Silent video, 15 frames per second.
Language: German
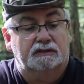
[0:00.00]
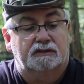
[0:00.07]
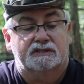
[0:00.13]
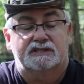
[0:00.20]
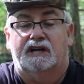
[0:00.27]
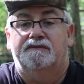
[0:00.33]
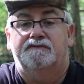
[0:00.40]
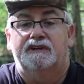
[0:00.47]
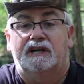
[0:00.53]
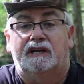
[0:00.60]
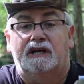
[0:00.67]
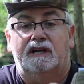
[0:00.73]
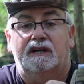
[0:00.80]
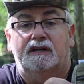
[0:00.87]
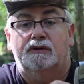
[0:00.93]
Da sind
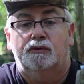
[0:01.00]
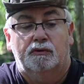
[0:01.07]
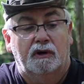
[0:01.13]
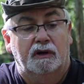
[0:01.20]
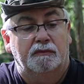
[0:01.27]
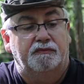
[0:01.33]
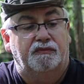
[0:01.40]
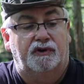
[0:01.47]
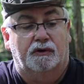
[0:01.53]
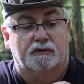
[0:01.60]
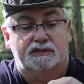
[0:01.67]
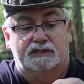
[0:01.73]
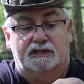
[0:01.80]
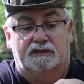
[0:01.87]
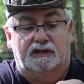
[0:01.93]
wirklich nur
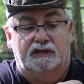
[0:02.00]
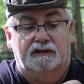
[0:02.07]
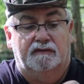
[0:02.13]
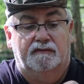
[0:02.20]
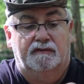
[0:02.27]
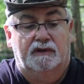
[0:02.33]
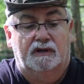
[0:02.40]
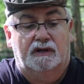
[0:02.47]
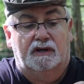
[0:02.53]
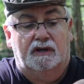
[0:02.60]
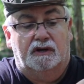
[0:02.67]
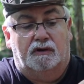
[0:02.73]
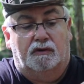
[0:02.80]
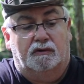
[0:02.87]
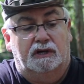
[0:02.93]
Pflaster drin.
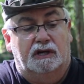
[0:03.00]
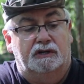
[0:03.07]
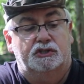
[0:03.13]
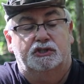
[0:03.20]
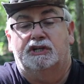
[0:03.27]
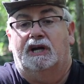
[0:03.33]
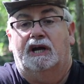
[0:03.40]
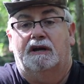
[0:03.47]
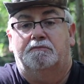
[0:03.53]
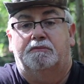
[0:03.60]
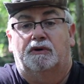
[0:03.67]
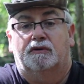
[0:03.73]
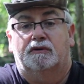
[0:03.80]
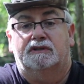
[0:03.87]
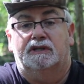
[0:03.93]
Oder schön
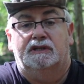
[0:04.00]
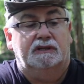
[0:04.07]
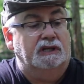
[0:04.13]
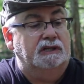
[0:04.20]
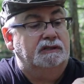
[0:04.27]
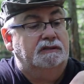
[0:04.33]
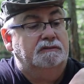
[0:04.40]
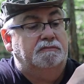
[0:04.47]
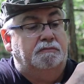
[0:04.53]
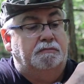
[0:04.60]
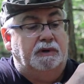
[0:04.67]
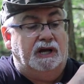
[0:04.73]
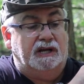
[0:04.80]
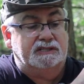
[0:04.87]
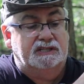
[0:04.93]
eingebrockt in, in
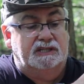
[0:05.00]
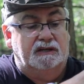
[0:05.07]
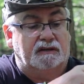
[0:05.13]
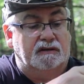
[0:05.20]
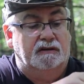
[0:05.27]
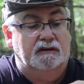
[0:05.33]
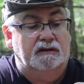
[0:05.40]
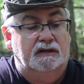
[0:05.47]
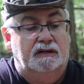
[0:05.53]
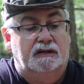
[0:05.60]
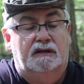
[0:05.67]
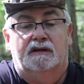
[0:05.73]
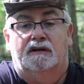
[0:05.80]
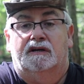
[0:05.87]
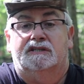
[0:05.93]
Plastik,
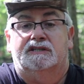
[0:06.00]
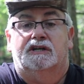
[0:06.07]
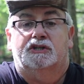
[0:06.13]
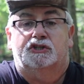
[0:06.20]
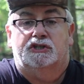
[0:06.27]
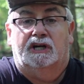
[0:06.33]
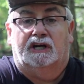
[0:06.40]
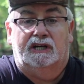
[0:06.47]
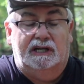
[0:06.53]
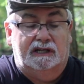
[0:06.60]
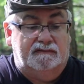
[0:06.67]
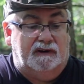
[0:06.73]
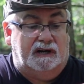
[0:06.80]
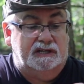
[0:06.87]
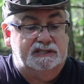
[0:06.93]
also steril
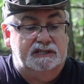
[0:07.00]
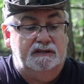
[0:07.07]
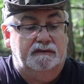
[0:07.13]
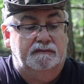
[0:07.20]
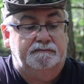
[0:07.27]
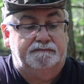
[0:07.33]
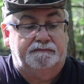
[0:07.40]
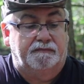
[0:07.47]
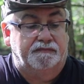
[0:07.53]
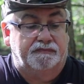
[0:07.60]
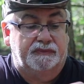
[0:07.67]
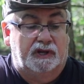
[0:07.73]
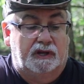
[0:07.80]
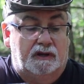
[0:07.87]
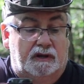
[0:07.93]
quasi.
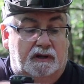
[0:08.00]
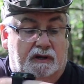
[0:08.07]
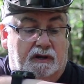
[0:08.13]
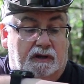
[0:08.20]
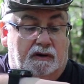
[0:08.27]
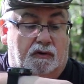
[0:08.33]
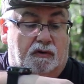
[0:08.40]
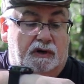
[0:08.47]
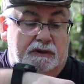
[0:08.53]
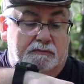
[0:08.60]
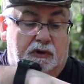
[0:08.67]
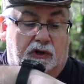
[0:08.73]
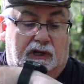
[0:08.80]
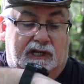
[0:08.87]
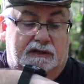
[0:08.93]
Alle
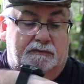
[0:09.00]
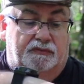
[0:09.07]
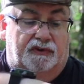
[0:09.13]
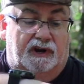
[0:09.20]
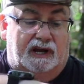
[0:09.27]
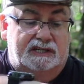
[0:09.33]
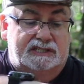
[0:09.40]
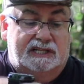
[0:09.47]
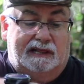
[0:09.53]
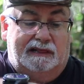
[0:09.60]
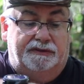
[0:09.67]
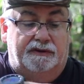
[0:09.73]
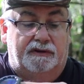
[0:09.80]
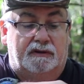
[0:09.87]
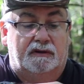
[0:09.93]
möglichen
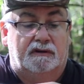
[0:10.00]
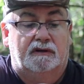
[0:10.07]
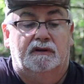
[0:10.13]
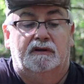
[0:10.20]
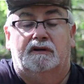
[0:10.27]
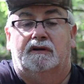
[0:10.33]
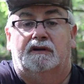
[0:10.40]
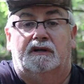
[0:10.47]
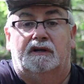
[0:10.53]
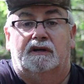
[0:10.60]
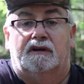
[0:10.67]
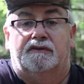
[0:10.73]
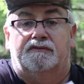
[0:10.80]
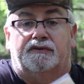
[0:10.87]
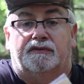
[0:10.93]
Pflastern,
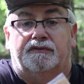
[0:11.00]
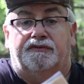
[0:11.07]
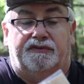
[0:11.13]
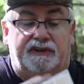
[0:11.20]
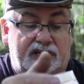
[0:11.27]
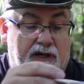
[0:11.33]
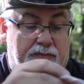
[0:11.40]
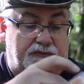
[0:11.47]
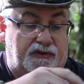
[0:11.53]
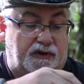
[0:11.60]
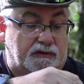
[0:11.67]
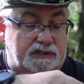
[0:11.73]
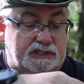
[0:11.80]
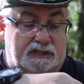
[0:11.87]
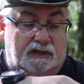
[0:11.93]
von
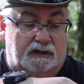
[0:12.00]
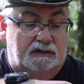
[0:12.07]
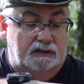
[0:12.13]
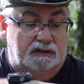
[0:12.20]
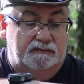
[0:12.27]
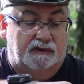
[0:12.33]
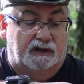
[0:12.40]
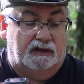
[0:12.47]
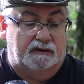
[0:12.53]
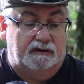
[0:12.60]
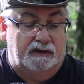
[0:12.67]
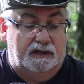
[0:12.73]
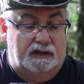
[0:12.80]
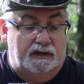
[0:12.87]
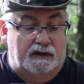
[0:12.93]
Fingerpflaster über
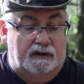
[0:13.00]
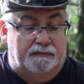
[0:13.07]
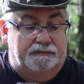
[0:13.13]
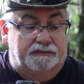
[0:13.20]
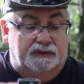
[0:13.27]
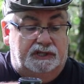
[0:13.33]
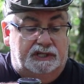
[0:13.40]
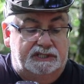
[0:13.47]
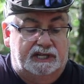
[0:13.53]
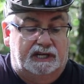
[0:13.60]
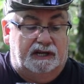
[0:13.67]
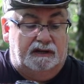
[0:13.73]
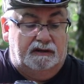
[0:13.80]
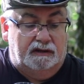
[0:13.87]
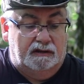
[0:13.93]

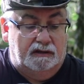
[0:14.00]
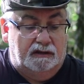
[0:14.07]
diese